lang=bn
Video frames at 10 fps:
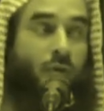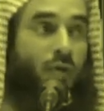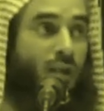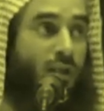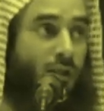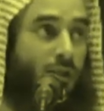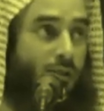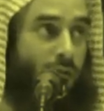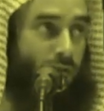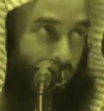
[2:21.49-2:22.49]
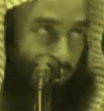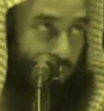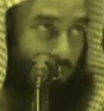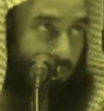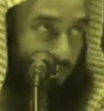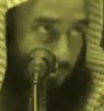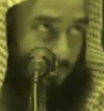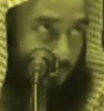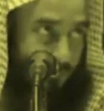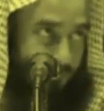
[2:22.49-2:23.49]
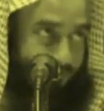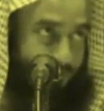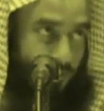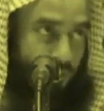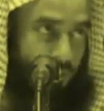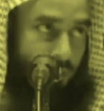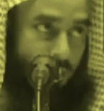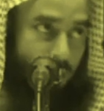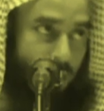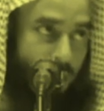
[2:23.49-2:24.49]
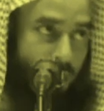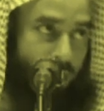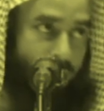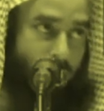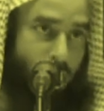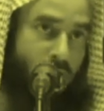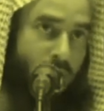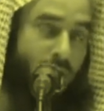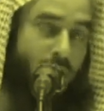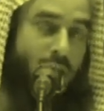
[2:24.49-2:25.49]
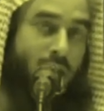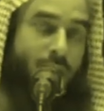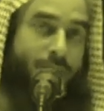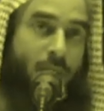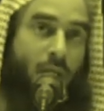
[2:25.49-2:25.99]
উনি ওনার বক্তব্যটা এসছে ওনার বক্তব্যটা ইন্টারনেটে এসছে